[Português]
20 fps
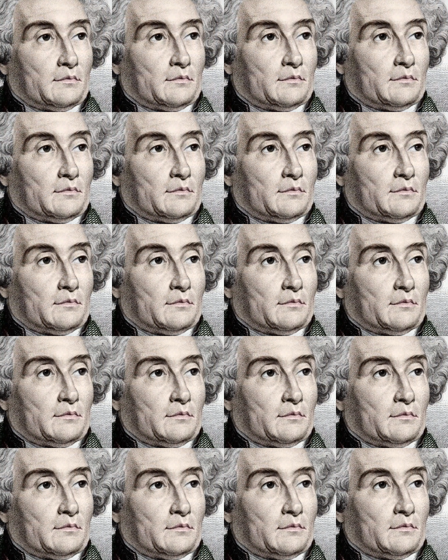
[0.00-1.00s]
um dos
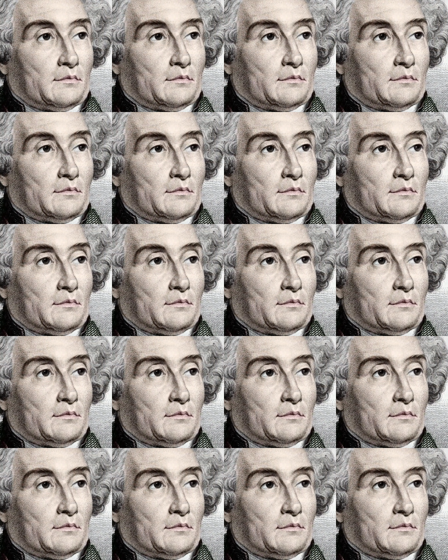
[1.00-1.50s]
primeiros, é um dos mais